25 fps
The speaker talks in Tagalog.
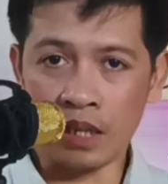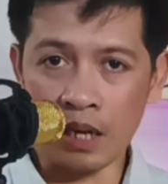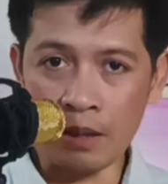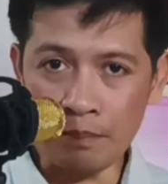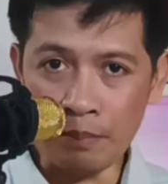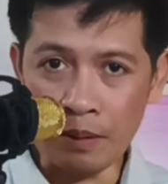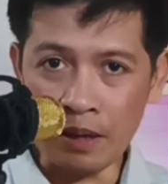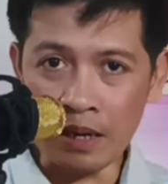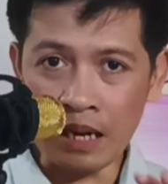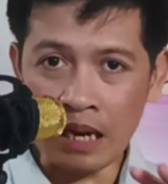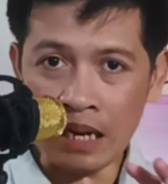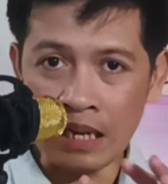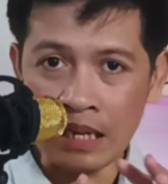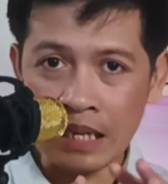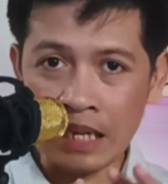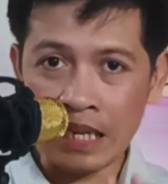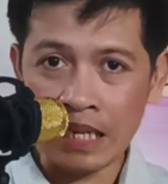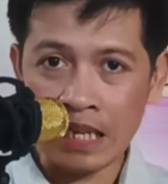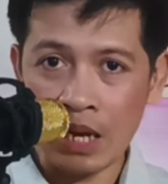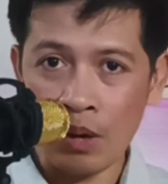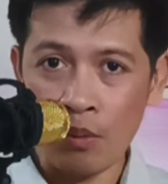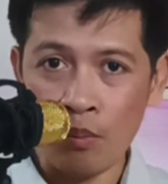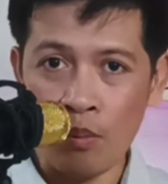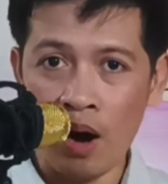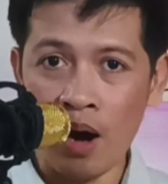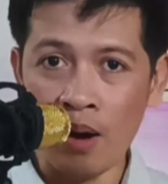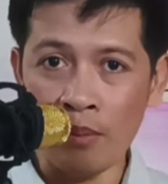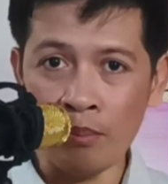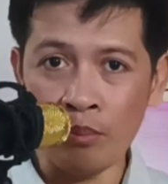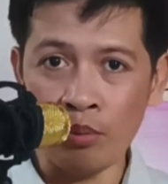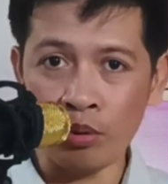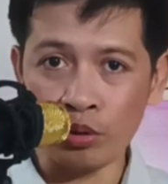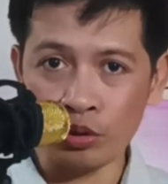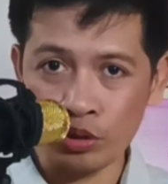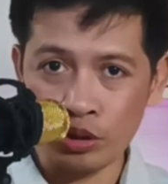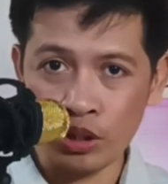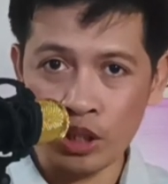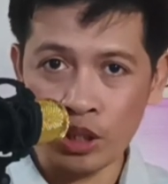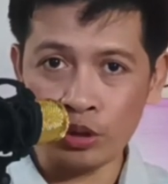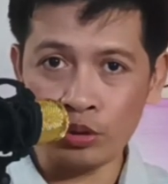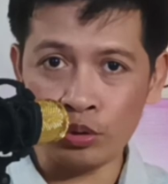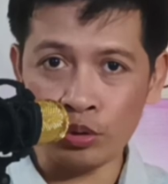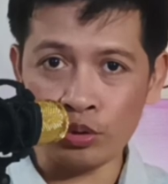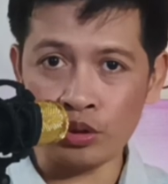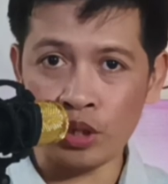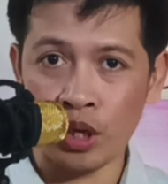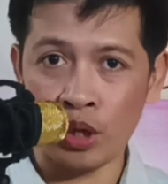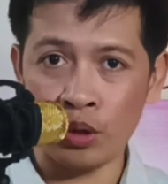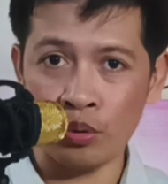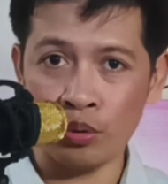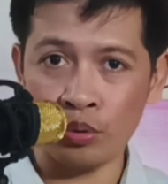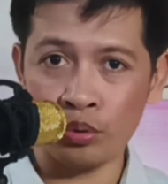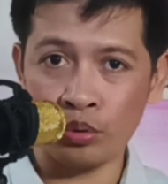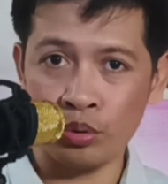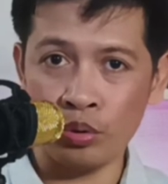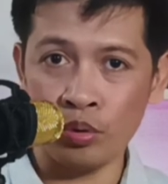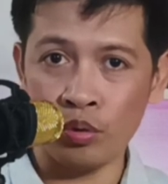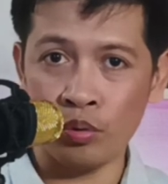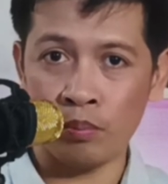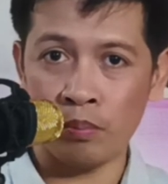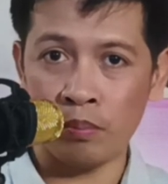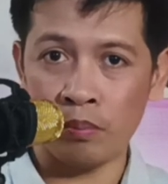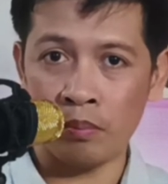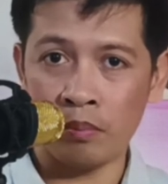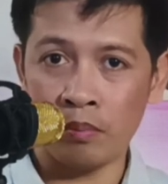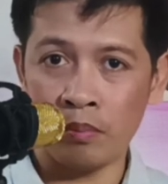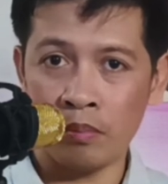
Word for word: Kapag ang ginawa mo dito sa YouTube